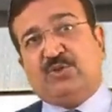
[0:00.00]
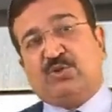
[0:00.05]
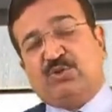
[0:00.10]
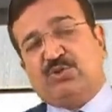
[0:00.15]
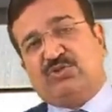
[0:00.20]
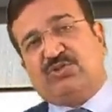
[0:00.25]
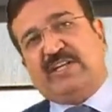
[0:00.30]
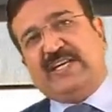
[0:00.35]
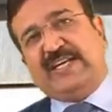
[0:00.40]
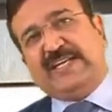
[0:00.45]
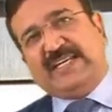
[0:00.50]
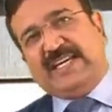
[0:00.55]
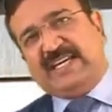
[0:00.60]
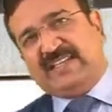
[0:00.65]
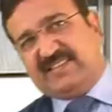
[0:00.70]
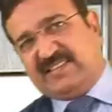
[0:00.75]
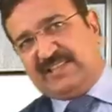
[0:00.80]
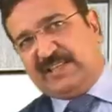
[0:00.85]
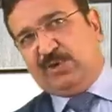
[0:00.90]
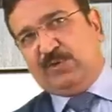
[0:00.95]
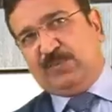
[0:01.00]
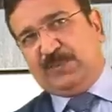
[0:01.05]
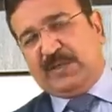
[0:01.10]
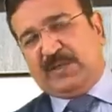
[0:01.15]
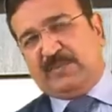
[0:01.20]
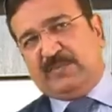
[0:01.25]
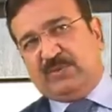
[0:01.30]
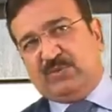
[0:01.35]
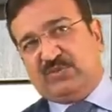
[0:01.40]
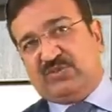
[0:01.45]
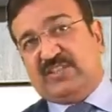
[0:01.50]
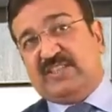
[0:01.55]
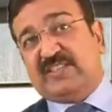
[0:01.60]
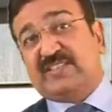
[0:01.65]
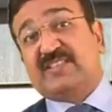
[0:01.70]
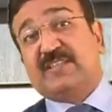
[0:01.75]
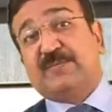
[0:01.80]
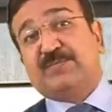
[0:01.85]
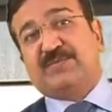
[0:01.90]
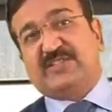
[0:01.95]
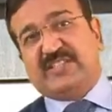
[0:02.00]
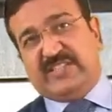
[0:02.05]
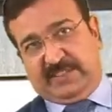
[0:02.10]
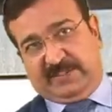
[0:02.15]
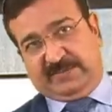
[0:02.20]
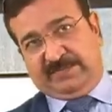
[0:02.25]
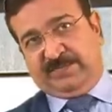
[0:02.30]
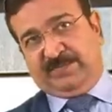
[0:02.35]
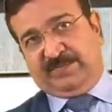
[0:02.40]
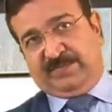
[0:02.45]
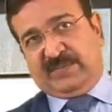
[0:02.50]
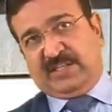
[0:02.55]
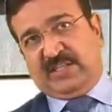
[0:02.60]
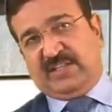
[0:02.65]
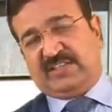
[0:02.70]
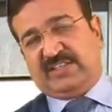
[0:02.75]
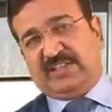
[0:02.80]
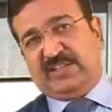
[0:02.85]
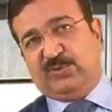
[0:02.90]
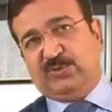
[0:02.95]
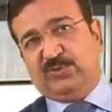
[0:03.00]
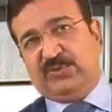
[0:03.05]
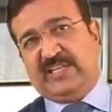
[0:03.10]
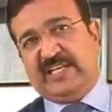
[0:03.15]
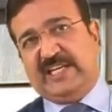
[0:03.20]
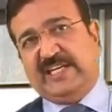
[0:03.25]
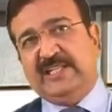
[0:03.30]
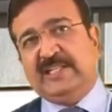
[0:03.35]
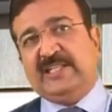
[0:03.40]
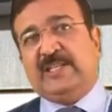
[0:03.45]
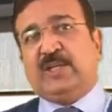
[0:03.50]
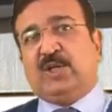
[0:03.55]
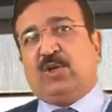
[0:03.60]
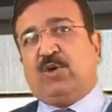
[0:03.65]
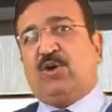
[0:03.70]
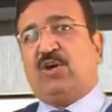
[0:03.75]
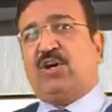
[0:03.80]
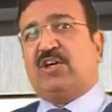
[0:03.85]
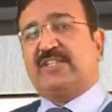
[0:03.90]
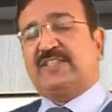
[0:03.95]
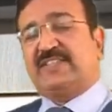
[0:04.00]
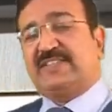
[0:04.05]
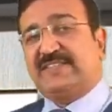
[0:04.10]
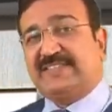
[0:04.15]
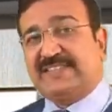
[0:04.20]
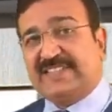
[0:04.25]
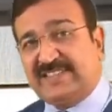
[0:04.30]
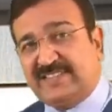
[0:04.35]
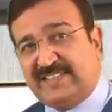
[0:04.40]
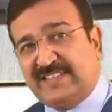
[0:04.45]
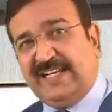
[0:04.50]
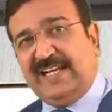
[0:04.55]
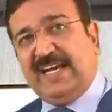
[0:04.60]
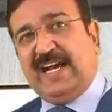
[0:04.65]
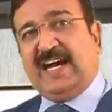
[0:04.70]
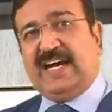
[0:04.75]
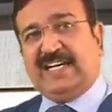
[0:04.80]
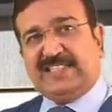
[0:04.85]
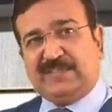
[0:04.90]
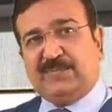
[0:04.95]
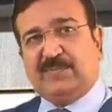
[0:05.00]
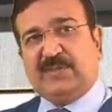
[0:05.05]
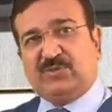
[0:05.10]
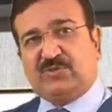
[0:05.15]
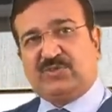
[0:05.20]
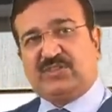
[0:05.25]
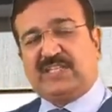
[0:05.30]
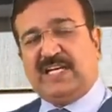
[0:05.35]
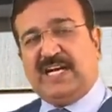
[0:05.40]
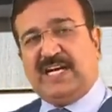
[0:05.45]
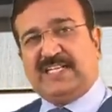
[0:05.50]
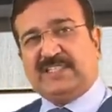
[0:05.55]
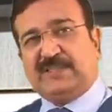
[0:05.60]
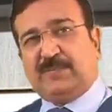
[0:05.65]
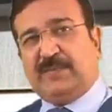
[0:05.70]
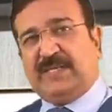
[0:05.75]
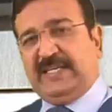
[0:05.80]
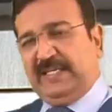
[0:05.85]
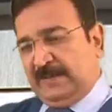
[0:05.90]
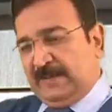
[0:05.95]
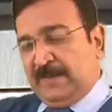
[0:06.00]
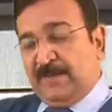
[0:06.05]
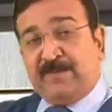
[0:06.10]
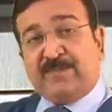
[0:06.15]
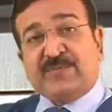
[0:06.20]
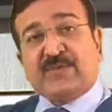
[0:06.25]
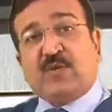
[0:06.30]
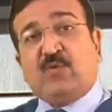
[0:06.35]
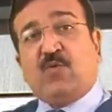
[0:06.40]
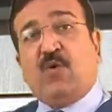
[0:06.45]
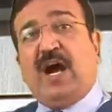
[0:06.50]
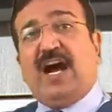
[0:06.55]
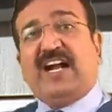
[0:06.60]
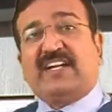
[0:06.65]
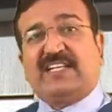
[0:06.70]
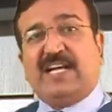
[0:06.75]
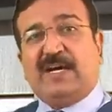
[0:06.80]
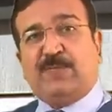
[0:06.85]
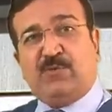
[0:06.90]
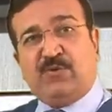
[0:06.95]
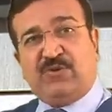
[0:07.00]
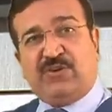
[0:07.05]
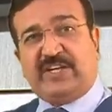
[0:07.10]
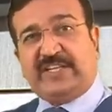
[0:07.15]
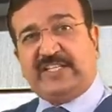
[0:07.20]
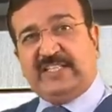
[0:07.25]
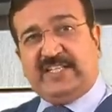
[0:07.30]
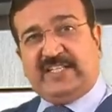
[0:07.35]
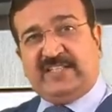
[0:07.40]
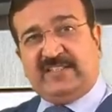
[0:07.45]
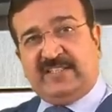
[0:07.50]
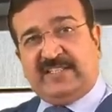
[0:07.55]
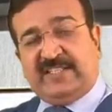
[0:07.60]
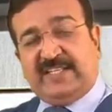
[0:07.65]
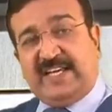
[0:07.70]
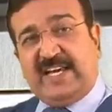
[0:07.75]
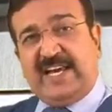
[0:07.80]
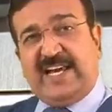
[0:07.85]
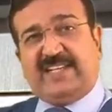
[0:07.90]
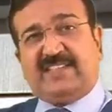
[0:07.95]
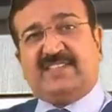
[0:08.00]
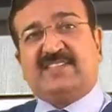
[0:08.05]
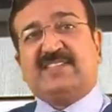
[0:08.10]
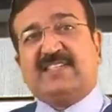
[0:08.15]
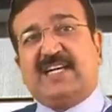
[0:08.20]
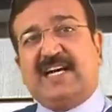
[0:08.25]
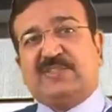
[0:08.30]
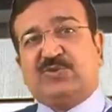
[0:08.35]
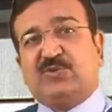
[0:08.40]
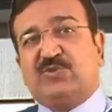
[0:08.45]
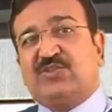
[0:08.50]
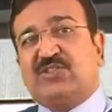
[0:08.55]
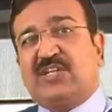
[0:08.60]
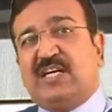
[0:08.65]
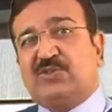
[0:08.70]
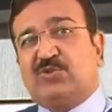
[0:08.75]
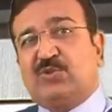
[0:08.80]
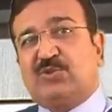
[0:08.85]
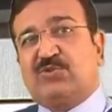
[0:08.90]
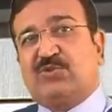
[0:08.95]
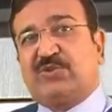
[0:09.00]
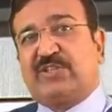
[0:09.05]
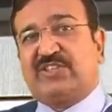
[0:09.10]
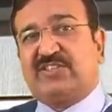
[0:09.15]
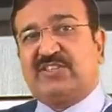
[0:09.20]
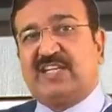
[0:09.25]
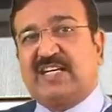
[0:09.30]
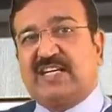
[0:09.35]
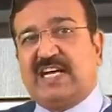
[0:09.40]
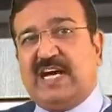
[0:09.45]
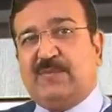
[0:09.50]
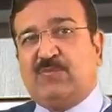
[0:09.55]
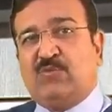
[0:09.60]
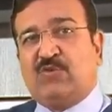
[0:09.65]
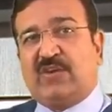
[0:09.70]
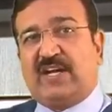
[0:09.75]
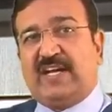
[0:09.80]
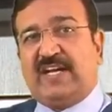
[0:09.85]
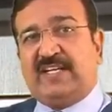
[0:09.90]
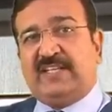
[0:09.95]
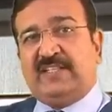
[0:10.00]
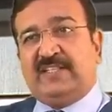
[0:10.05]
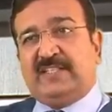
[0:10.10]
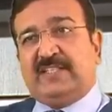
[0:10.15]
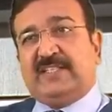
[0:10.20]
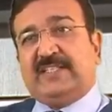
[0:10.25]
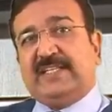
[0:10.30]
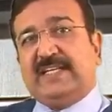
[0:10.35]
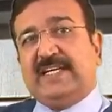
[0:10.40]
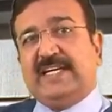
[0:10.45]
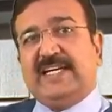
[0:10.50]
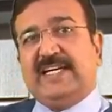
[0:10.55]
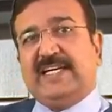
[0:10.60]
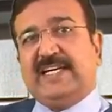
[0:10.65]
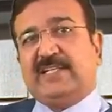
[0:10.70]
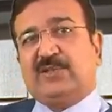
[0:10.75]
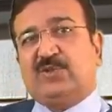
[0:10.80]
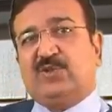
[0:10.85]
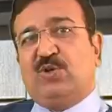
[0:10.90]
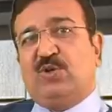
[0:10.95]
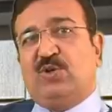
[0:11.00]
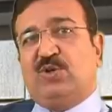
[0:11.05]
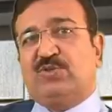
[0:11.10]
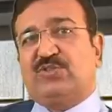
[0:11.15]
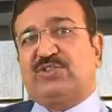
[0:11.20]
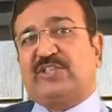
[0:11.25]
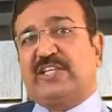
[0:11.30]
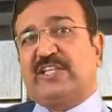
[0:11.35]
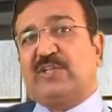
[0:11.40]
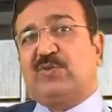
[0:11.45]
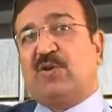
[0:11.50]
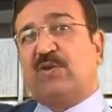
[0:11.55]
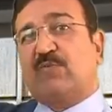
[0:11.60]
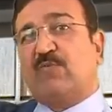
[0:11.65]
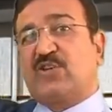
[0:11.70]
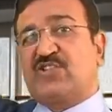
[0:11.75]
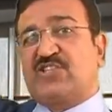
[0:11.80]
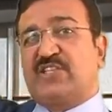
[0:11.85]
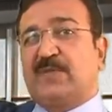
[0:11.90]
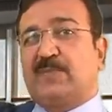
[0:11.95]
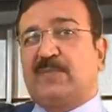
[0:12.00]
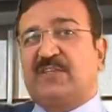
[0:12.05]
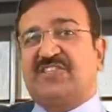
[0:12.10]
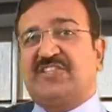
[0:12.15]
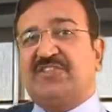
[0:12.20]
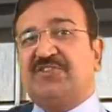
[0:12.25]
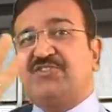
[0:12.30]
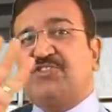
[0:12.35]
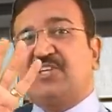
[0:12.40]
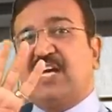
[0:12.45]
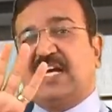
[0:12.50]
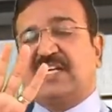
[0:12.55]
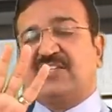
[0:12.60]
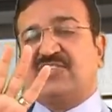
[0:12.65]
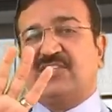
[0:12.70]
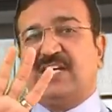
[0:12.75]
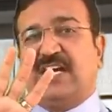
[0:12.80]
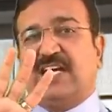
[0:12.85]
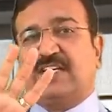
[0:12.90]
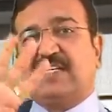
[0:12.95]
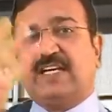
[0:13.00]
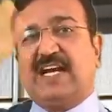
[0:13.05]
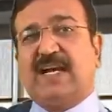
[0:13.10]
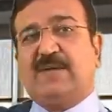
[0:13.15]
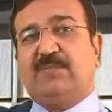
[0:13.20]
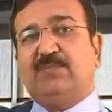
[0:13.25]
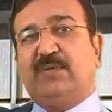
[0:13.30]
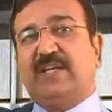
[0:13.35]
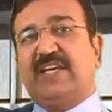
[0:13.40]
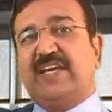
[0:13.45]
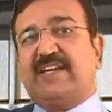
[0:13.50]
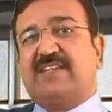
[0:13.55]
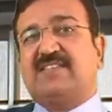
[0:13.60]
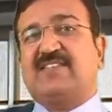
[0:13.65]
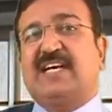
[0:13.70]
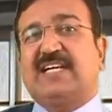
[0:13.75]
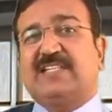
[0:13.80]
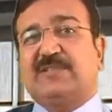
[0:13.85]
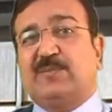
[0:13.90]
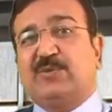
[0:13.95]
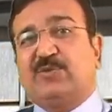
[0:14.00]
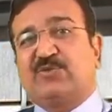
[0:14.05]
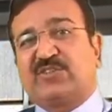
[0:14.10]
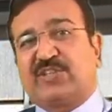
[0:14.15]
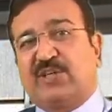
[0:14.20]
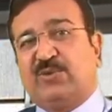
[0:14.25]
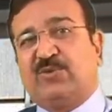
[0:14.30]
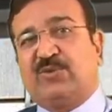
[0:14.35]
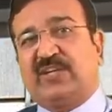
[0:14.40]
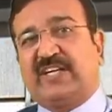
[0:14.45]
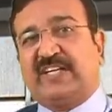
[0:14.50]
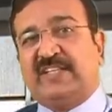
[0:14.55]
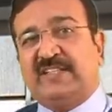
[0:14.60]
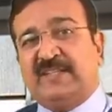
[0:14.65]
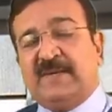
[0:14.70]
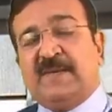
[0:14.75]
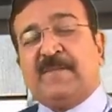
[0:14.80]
दूसरे गैस के ऊपर में उसने सब्जी रखी हुई है और तीसरे हाथ में उसके हाथ में वो आटा बुन रही है एक साथ उसका सोचो कितना काम हो रहा है एक दो तीन और वॉशिंग मशीन चार चार काम एक साथ में उसके हो रहे हैं